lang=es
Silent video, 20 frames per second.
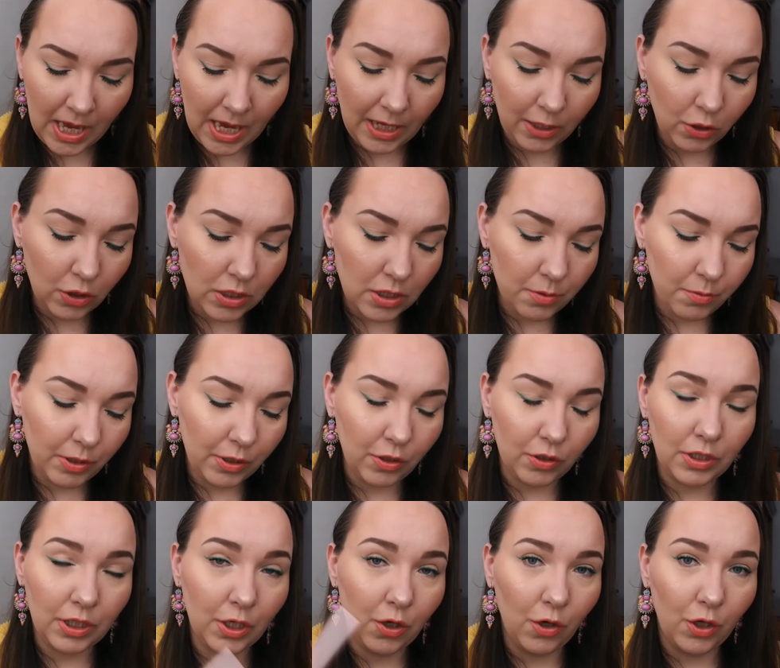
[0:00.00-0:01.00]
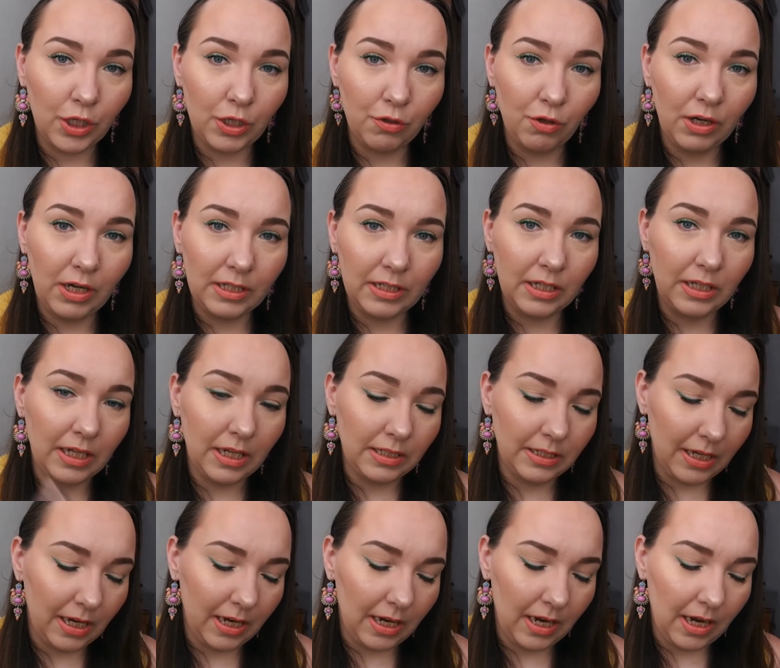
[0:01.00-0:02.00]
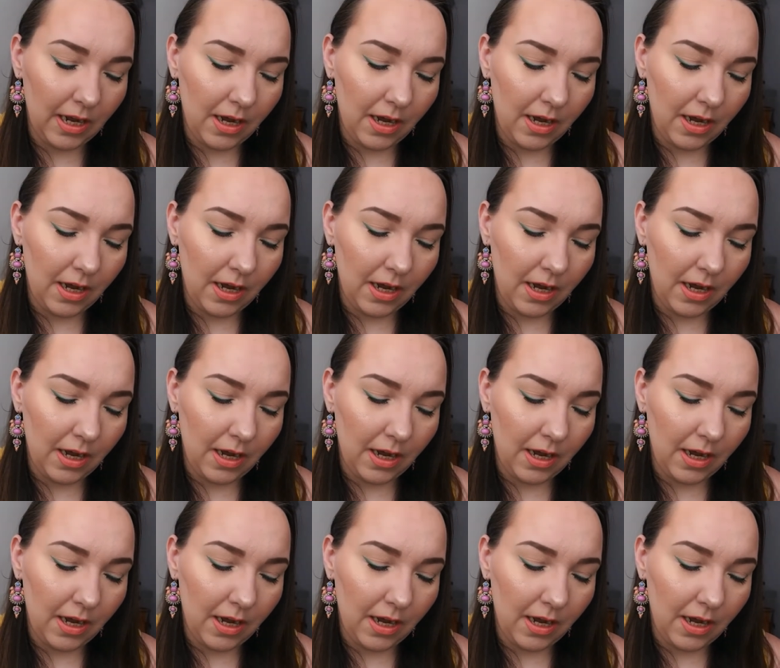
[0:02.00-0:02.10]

entonces bueno digo yo la tenía en el